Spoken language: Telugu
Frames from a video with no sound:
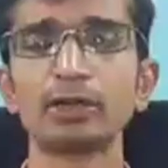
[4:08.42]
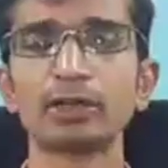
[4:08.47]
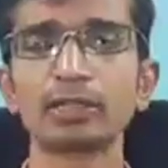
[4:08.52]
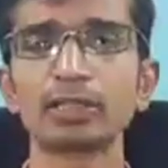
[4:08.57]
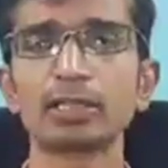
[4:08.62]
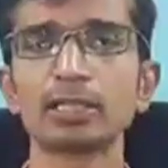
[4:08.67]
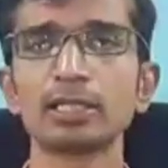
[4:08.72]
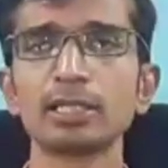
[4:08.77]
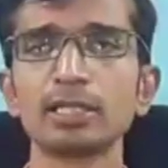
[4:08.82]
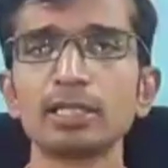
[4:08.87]
ఒక
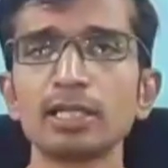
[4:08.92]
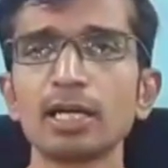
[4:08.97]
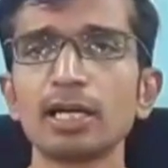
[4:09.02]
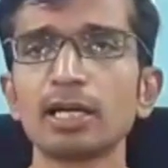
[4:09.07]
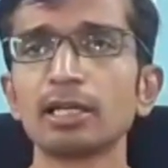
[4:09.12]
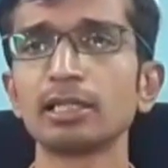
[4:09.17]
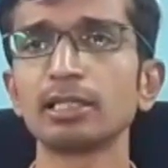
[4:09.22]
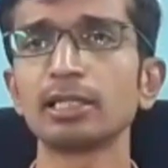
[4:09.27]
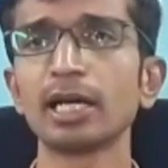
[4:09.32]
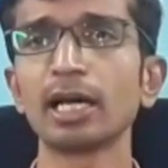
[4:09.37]
చిన్న
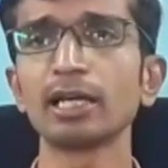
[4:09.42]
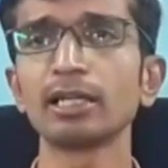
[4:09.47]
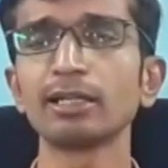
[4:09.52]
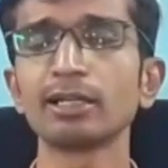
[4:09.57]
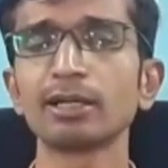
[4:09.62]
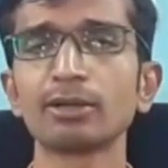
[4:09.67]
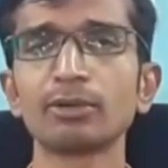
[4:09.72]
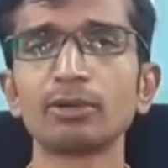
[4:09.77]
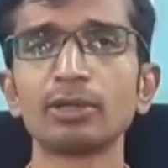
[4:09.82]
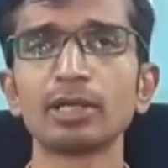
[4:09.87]
ఇది అయినా
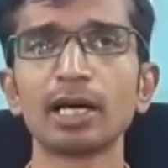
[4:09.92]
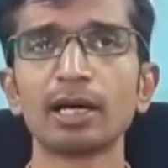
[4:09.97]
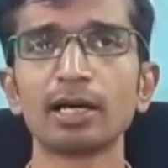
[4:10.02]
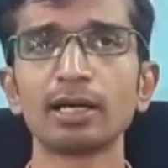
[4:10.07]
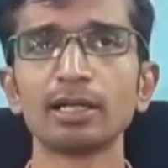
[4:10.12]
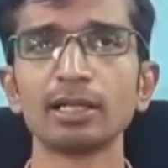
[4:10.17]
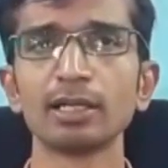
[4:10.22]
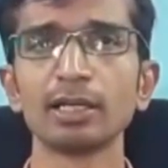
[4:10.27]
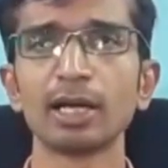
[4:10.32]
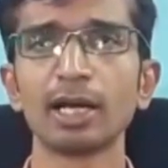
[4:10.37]
కూడా
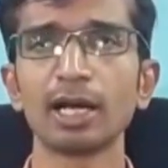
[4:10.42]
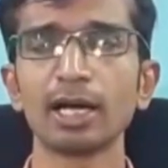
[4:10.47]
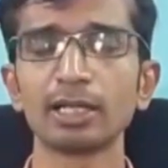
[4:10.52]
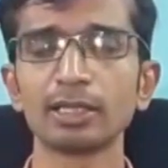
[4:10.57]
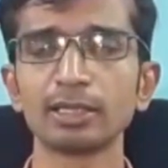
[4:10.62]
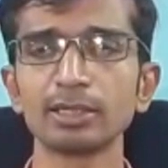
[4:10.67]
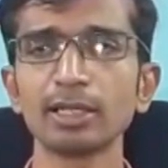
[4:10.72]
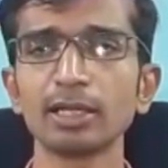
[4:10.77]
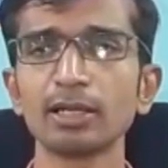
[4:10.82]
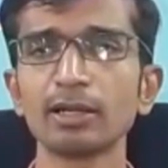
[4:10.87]

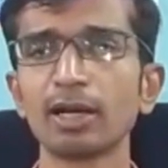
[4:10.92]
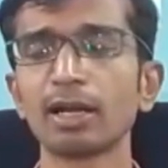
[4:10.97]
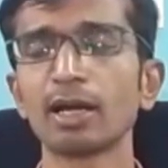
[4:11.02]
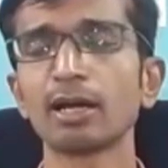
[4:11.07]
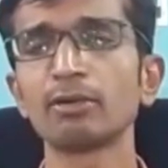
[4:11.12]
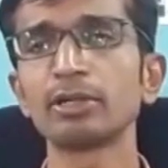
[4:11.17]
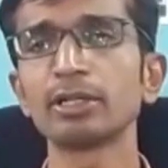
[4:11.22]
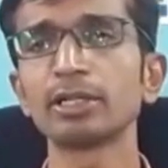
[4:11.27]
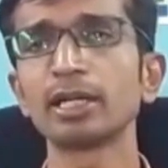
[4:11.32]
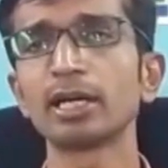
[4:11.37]
అందరూ
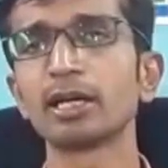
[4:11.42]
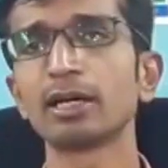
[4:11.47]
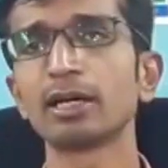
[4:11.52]
హడావుడిగా